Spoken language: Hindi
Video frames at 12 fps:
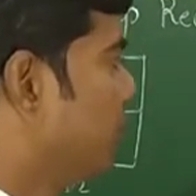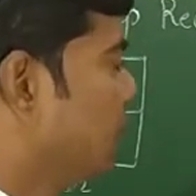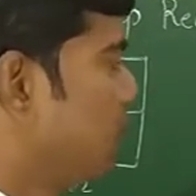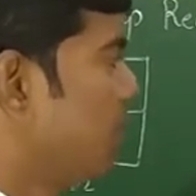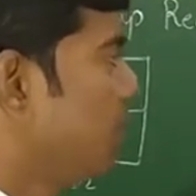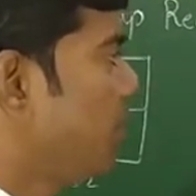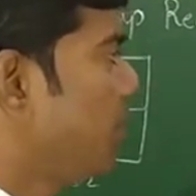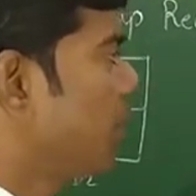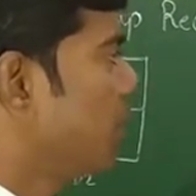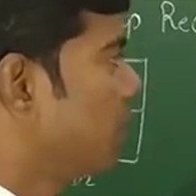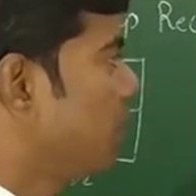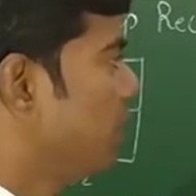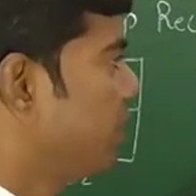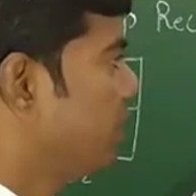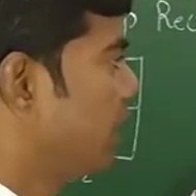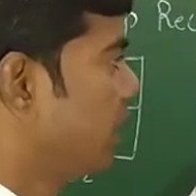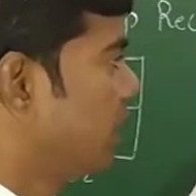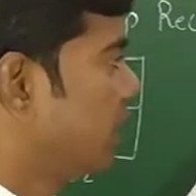जैसे पॉजिटिव
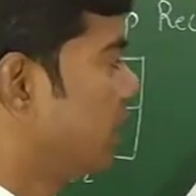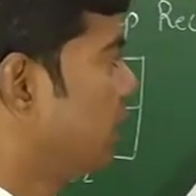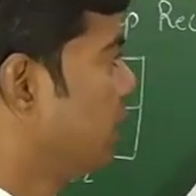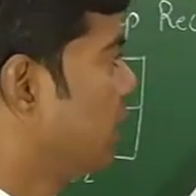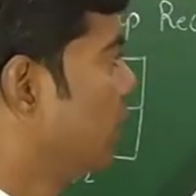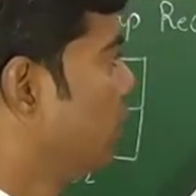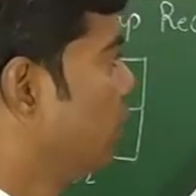सिग्नल आता है